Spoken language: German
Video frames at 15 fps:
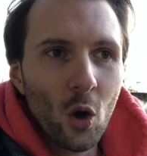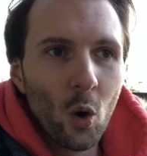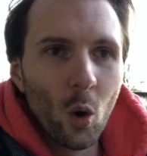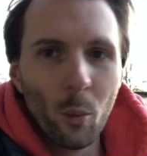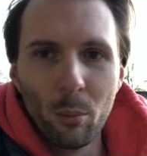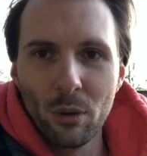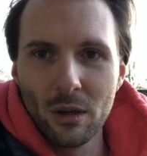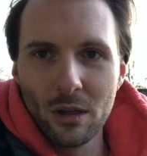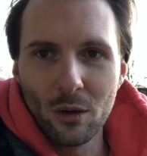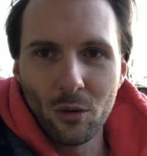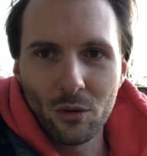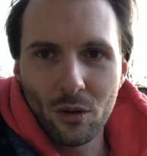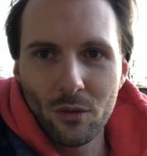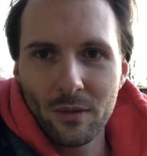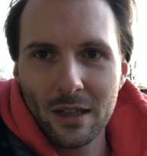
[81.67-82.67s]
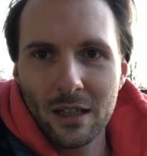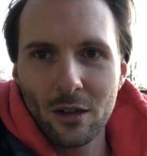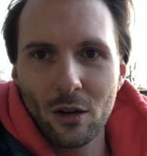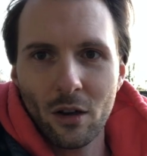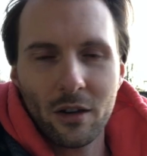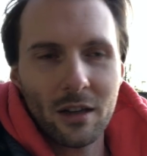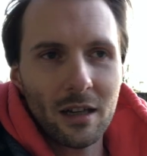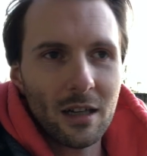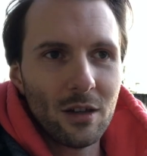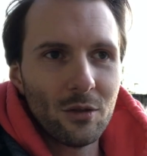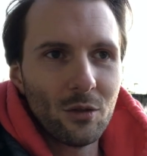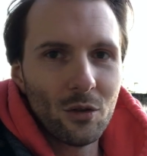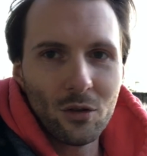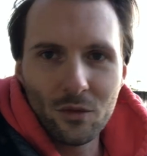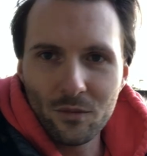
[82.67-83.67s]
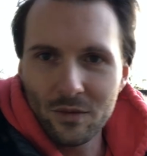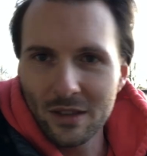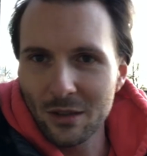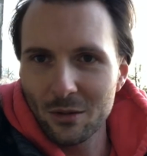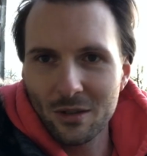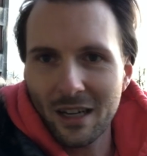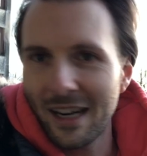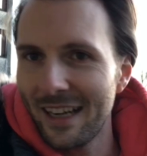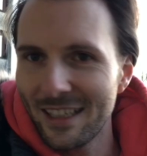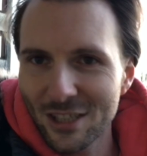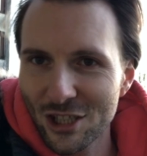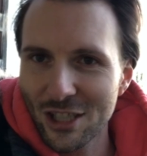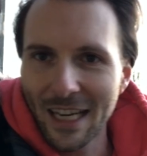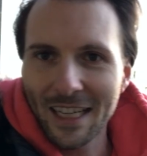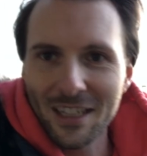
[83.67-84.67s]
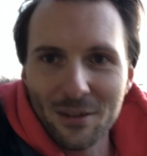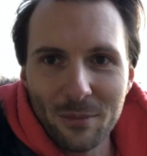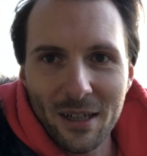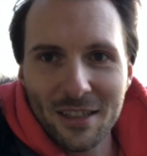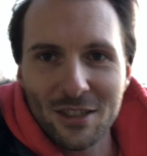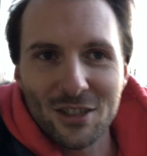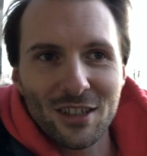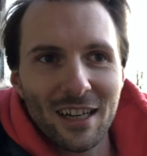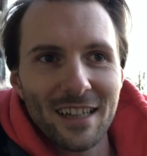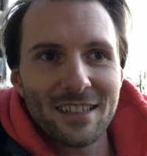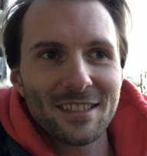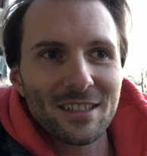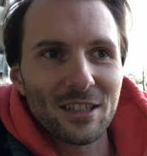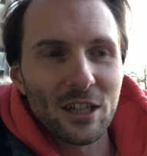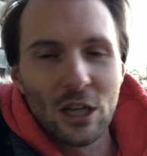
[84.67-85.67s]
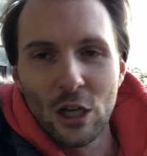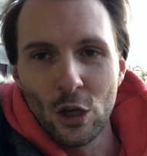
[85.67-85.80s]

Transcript: Huppel und irgendwelche Löcher und irgendwie total schlecht gemacht die Straße